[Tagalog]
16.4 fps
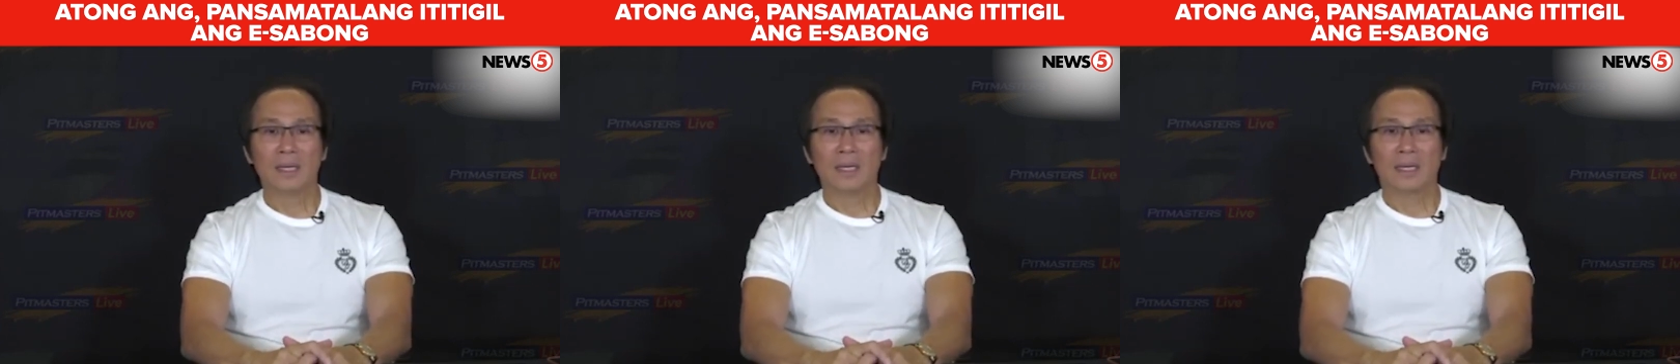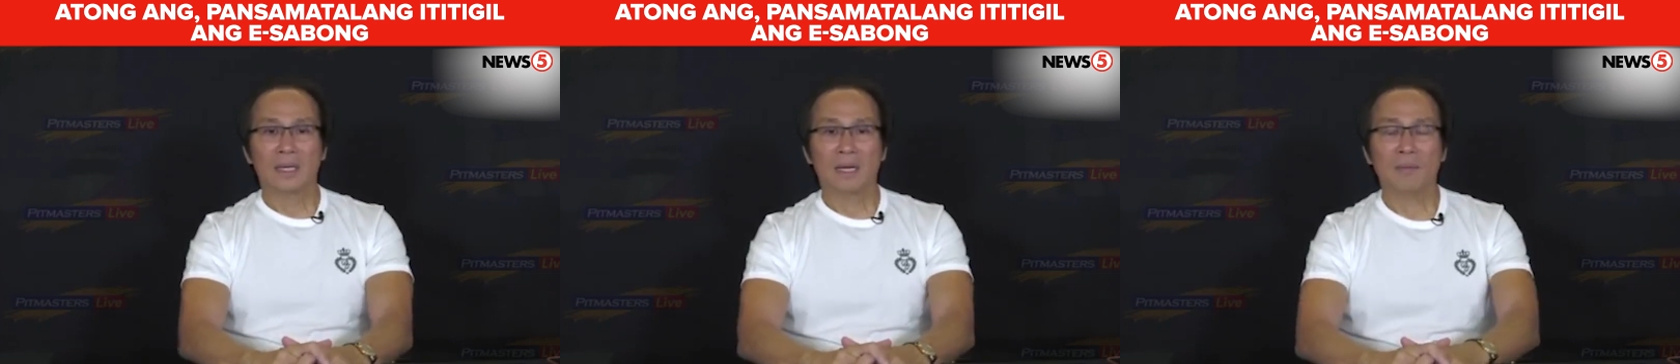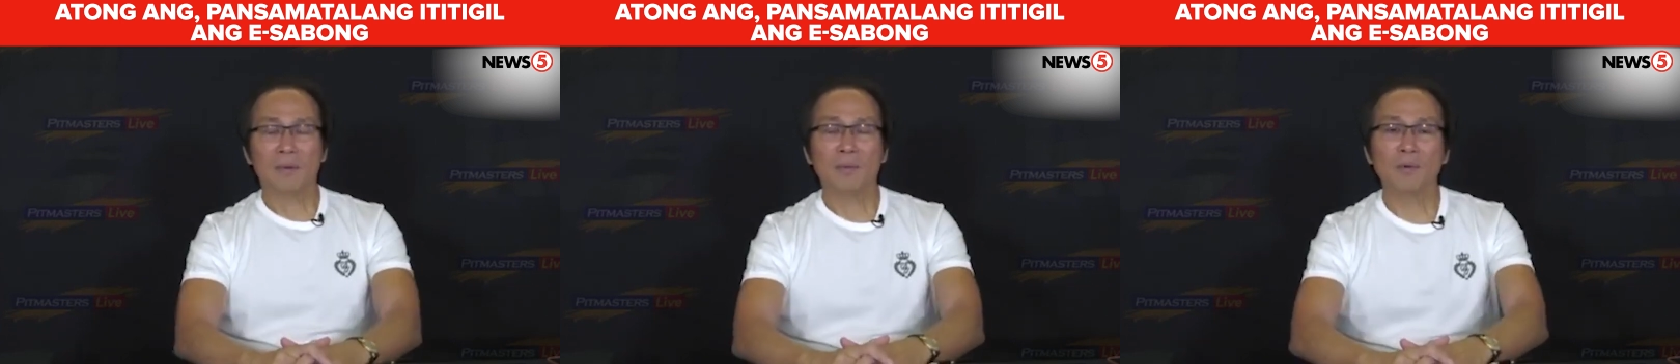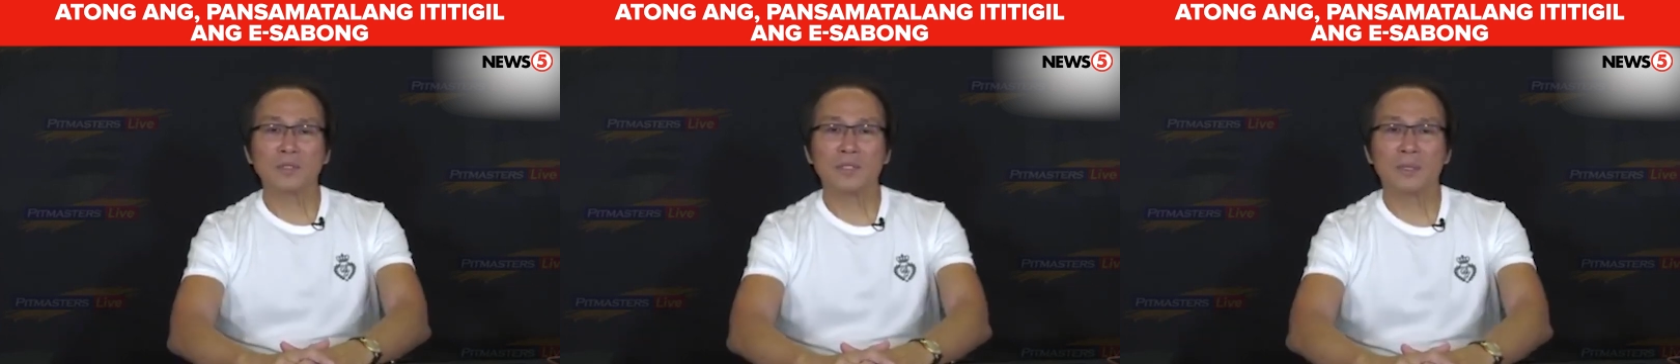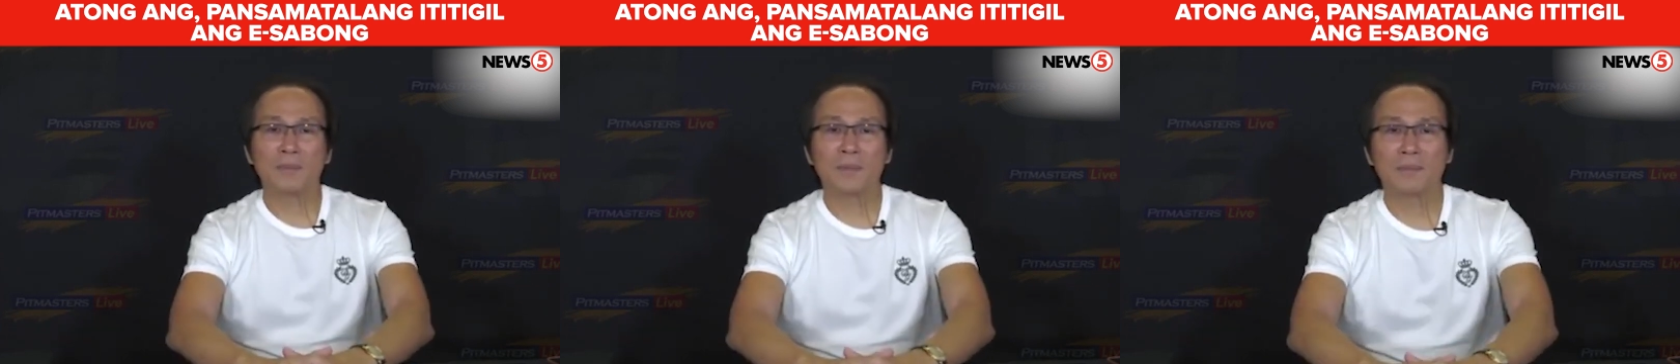Kami po
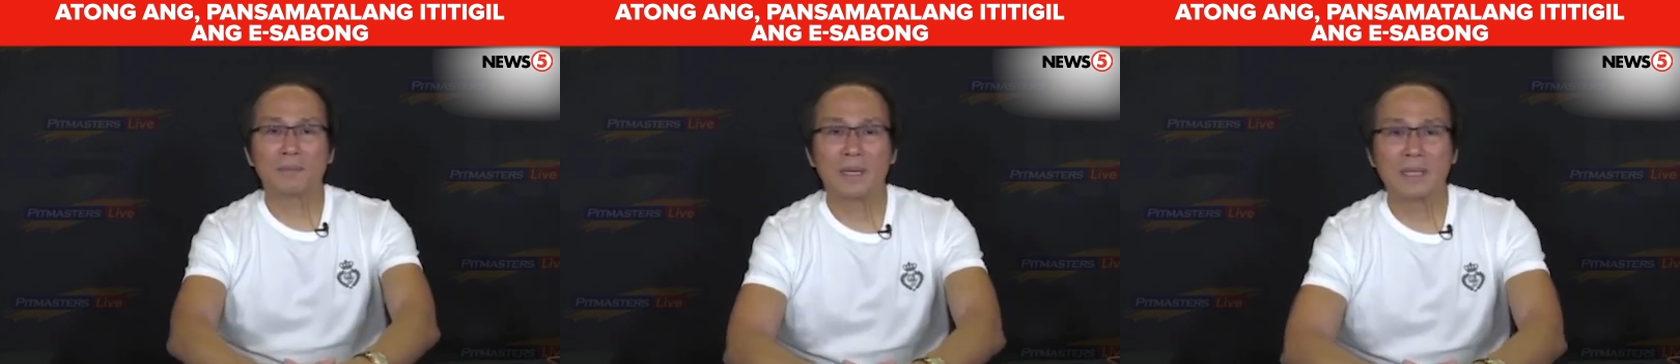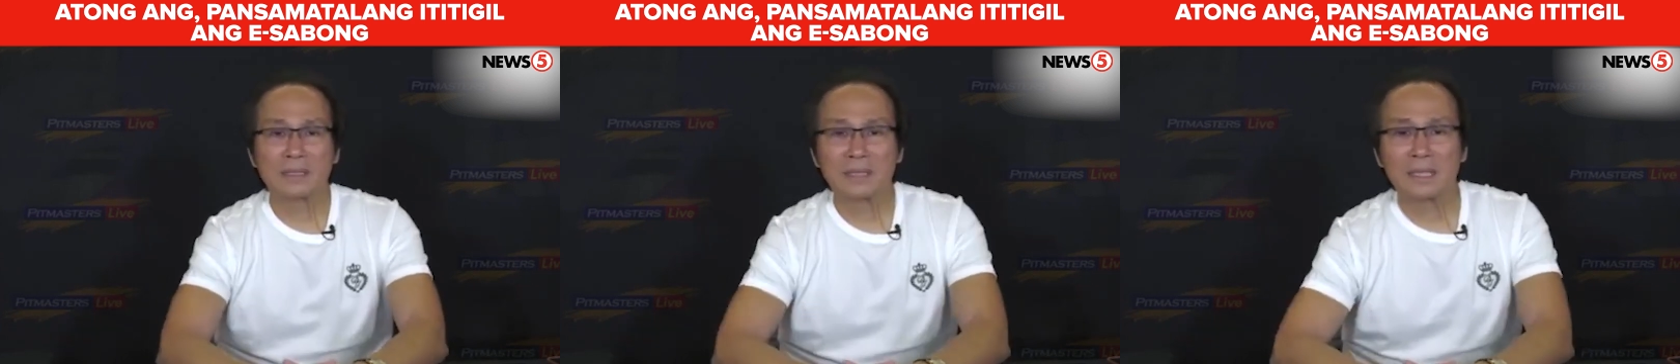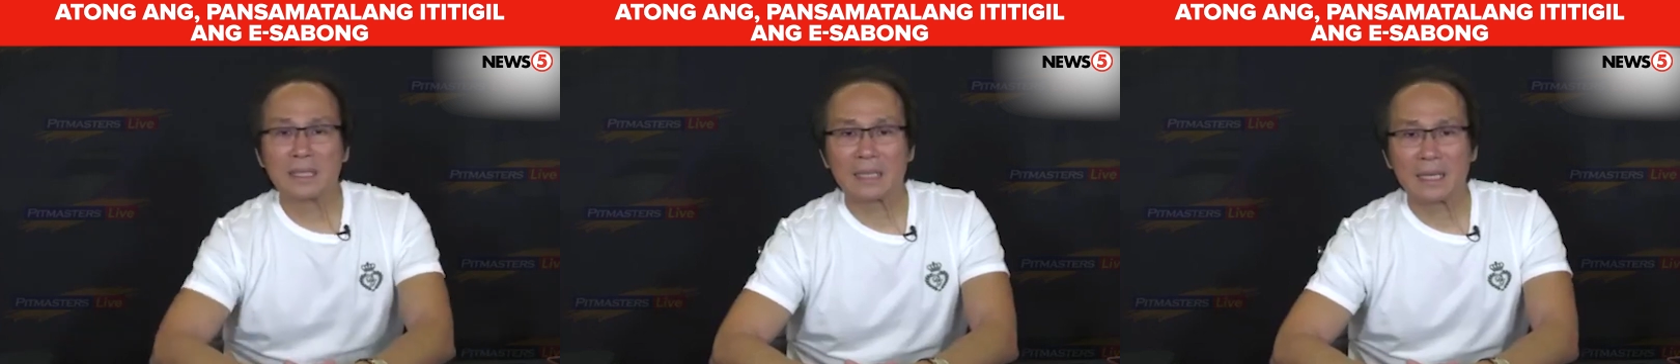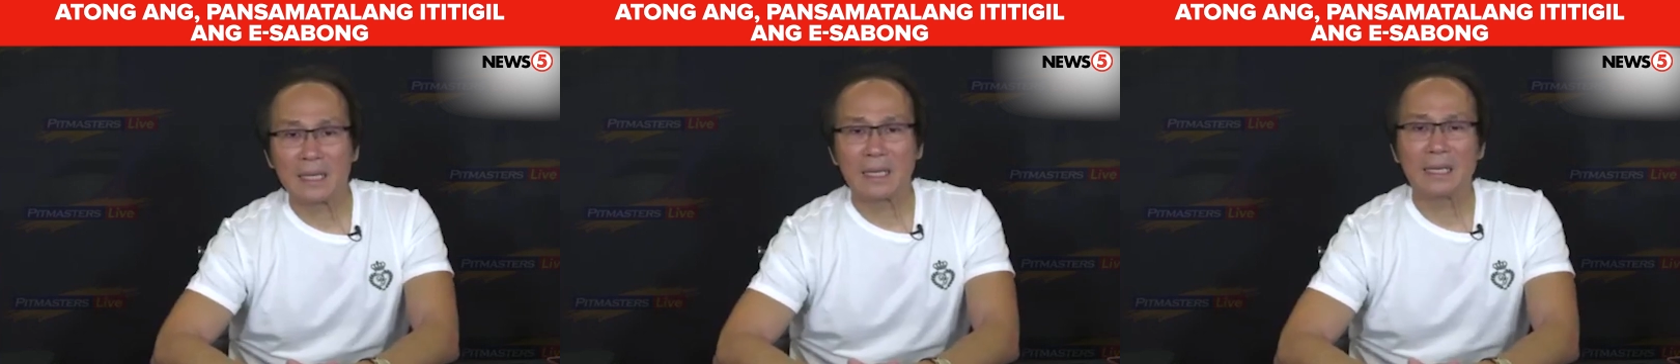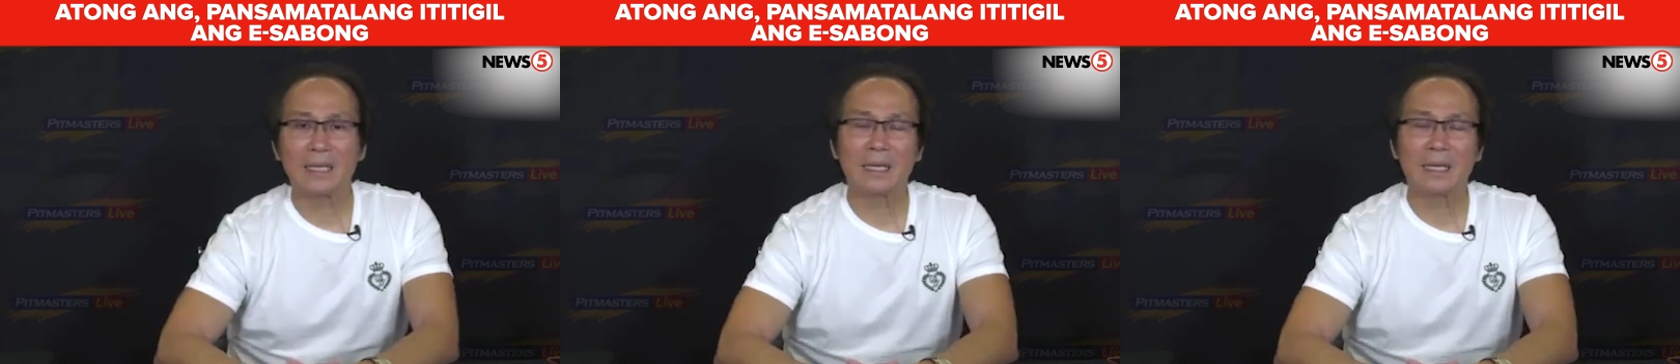sa Pitmaster
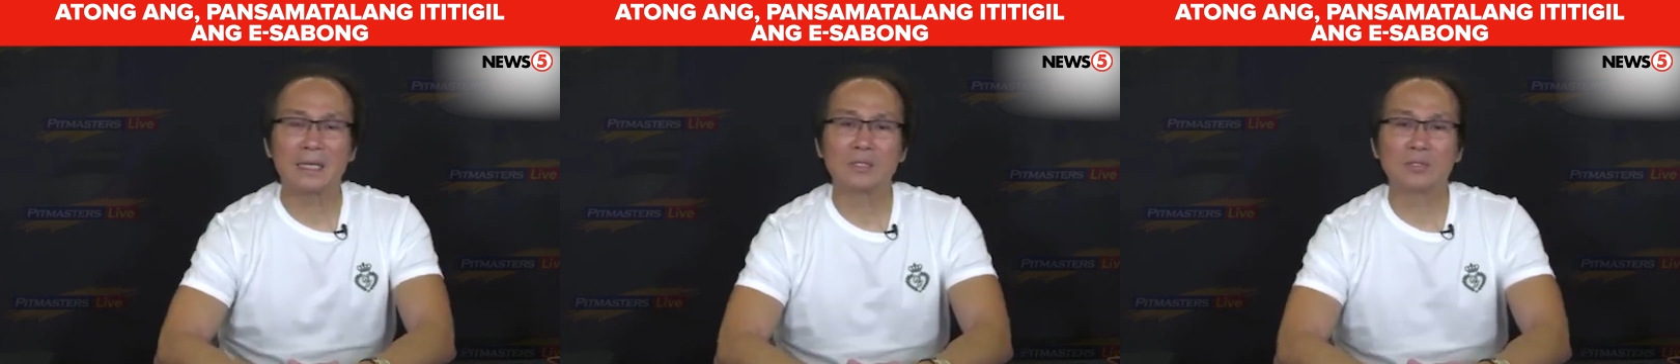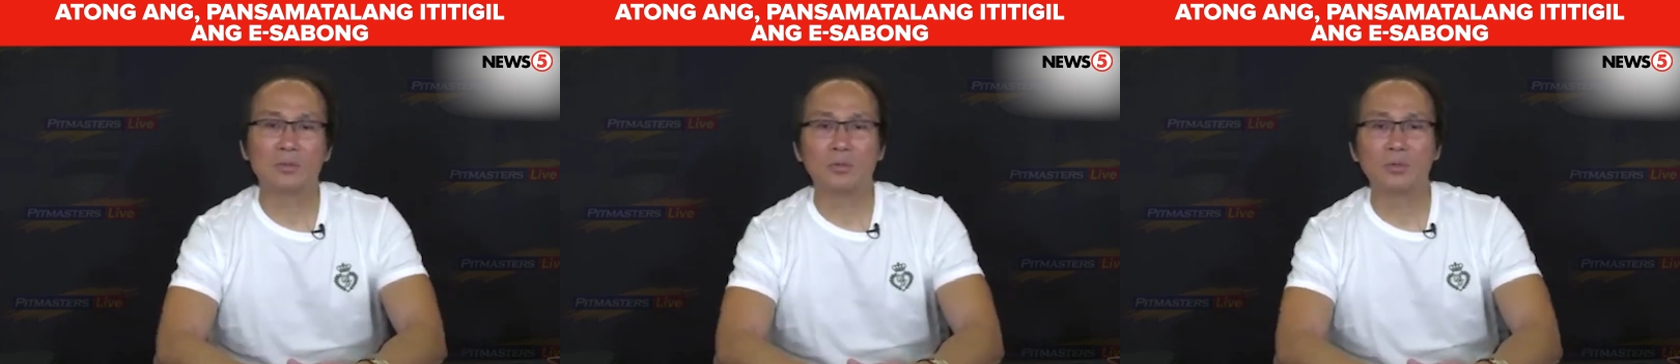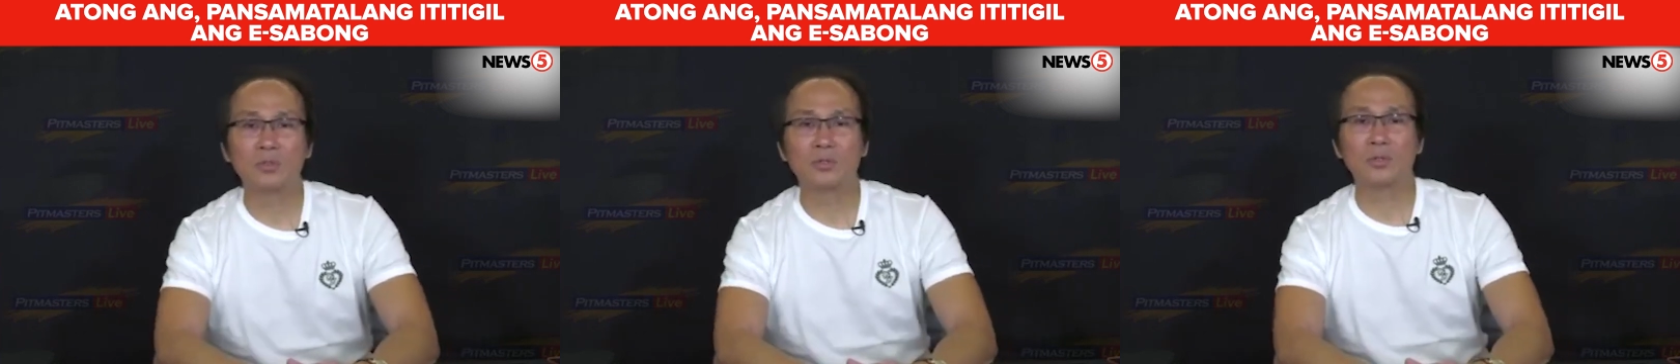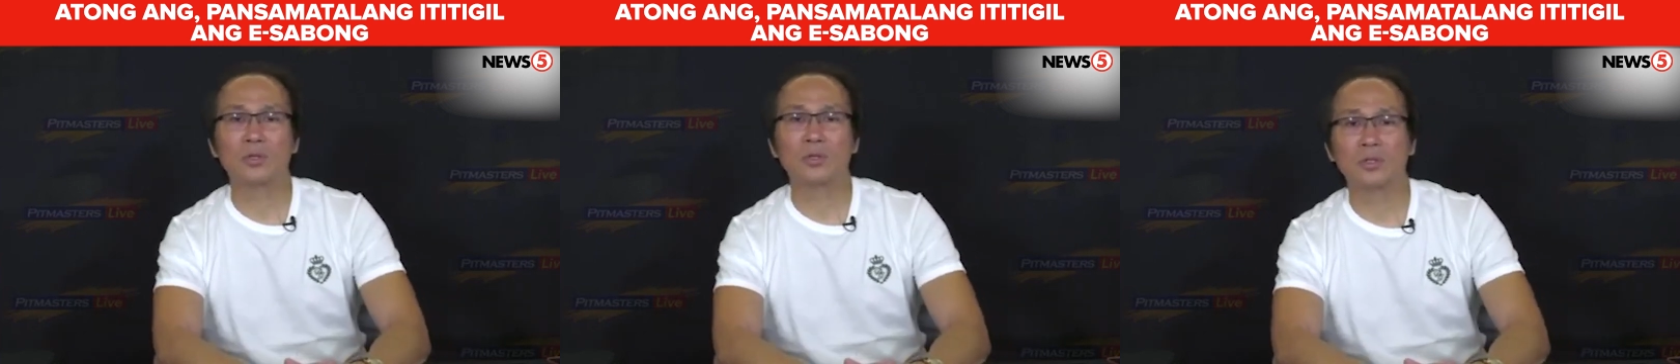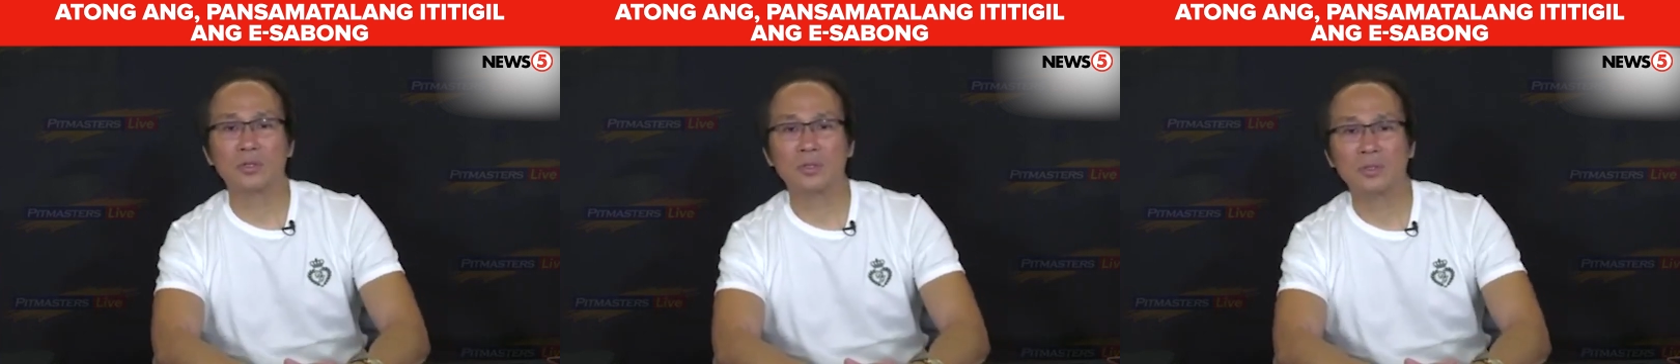ay uh,
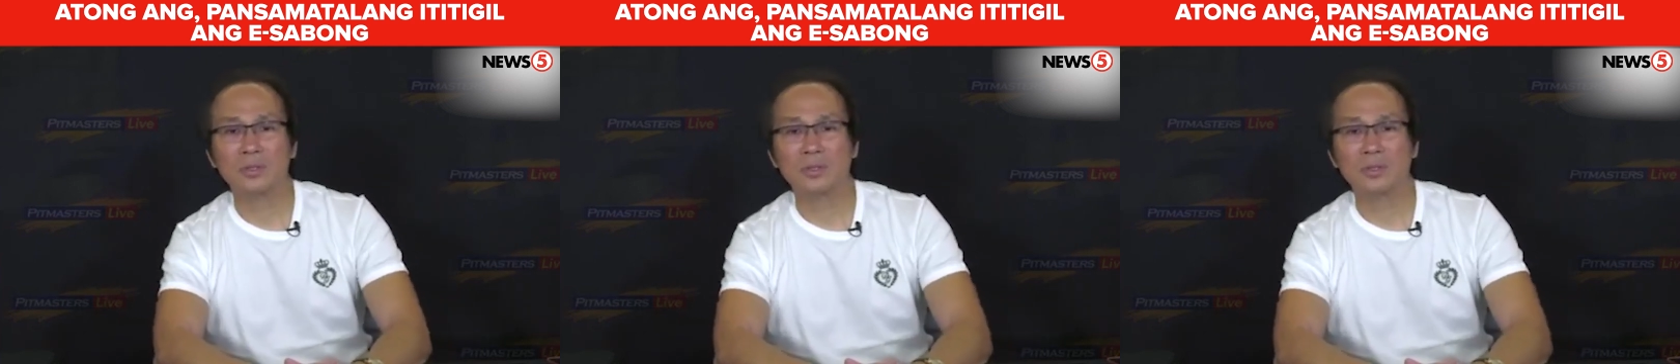sumusunod